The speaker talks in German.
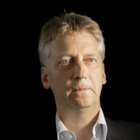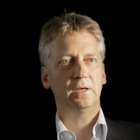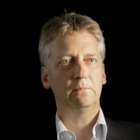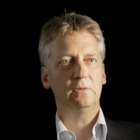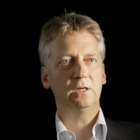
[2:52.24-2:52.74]

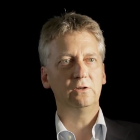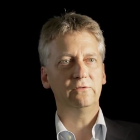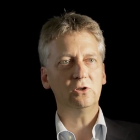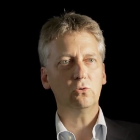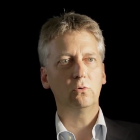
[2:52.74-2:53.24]
Dem
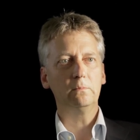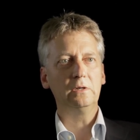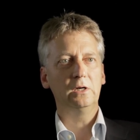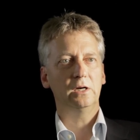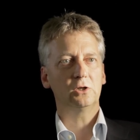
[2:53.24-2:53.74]
Individuum
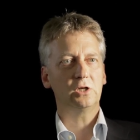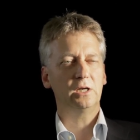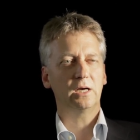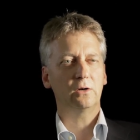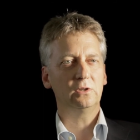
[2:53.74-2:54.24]

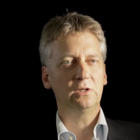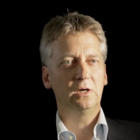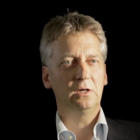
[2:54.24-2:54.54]
entstehen dadurch